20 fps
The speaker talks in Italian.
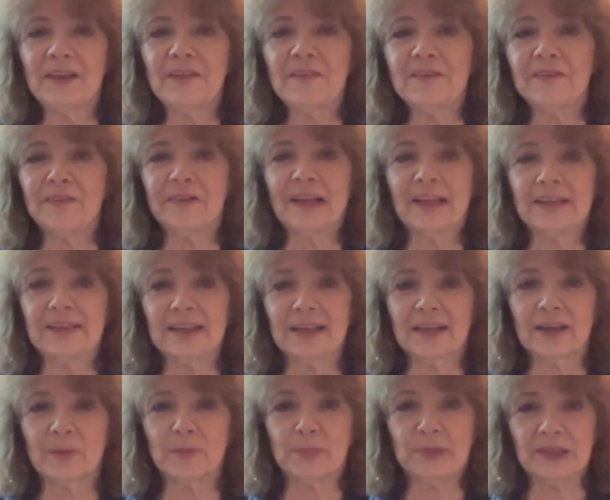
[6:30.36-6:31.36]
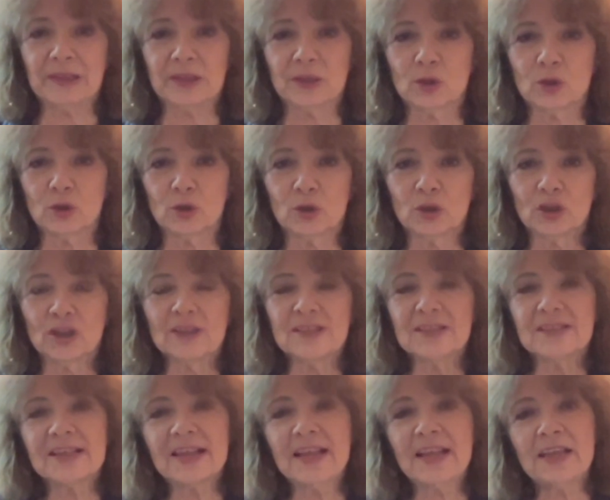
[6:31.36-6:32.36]
fai in fretta a capirlo,
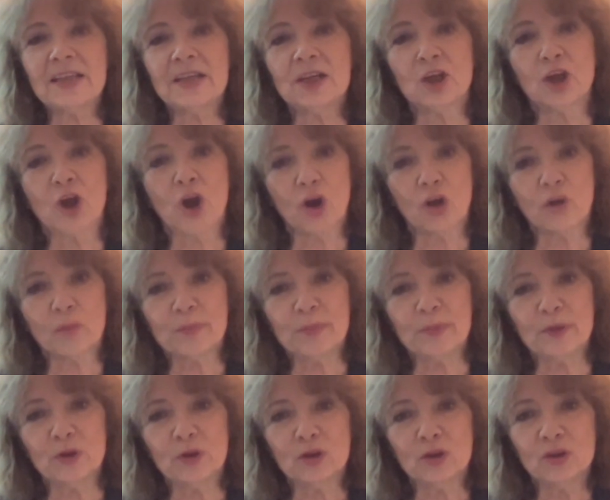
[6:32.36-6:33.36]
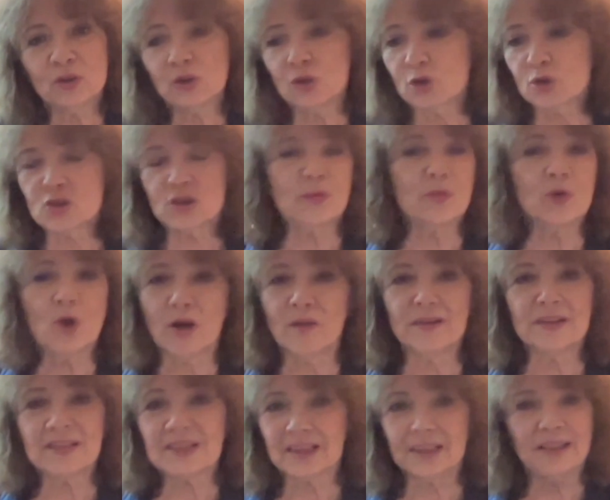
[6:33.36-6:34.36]
se il corpo non si
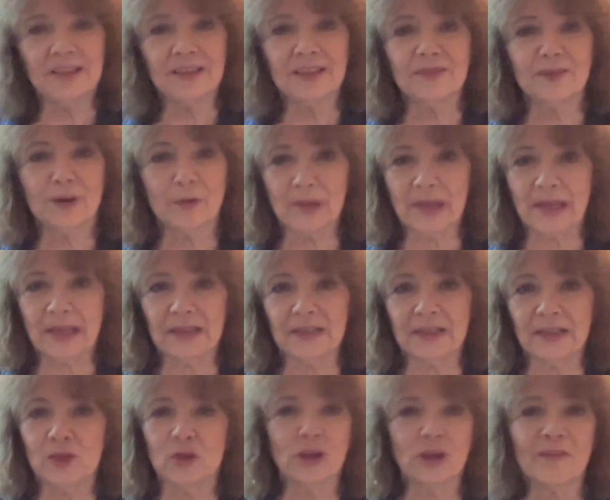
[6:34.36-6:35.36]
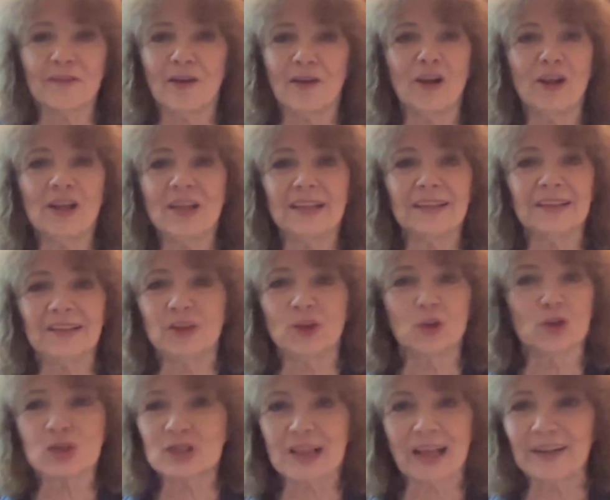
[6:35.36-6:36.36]
muove istintivamente, non ha voglia di
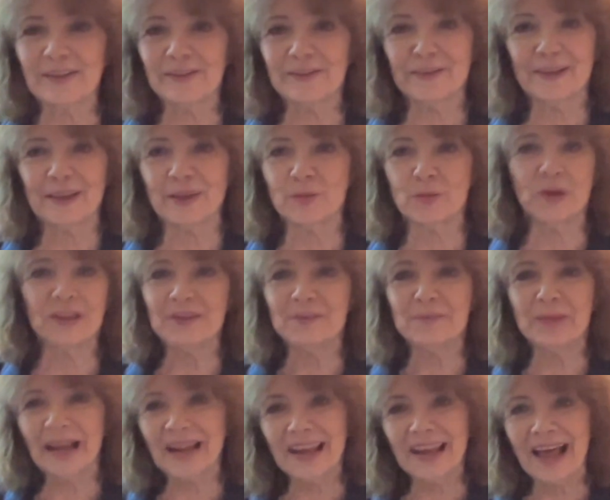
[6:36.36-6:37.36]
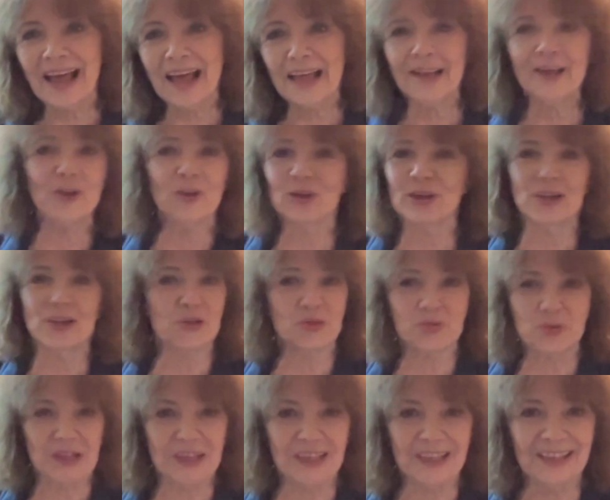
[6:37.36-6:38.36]
non stare fermo e di ballare, non è
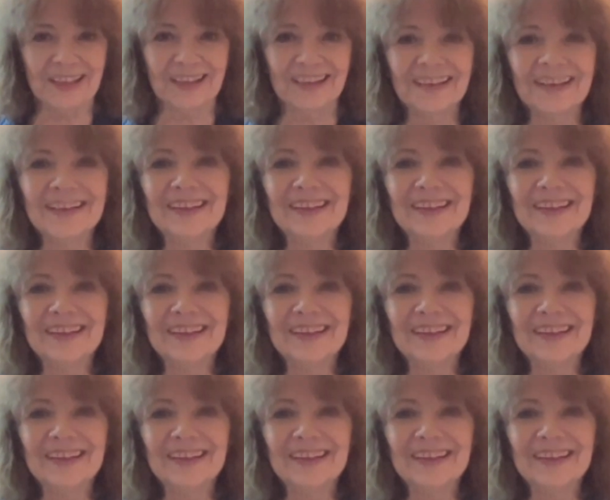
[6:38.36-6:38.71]
swing.